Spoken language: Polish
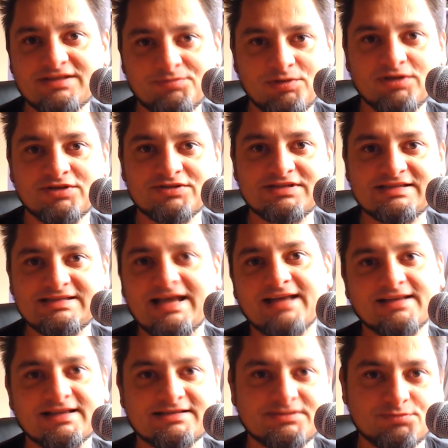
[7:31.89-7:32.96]
te pieniądze za
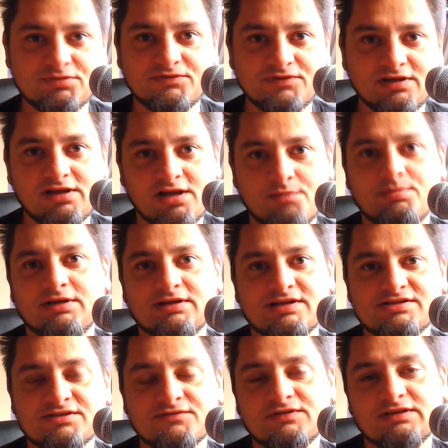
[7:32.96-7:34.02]
nas, bo wie lepiej,
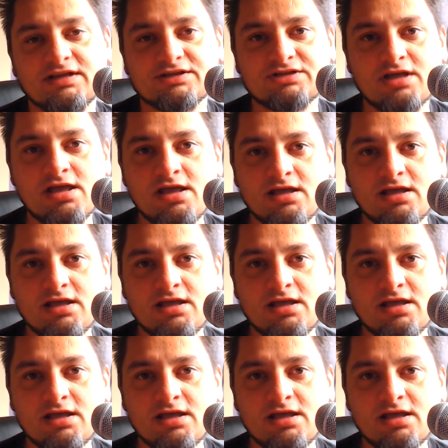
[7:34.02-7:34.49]
na co wydać.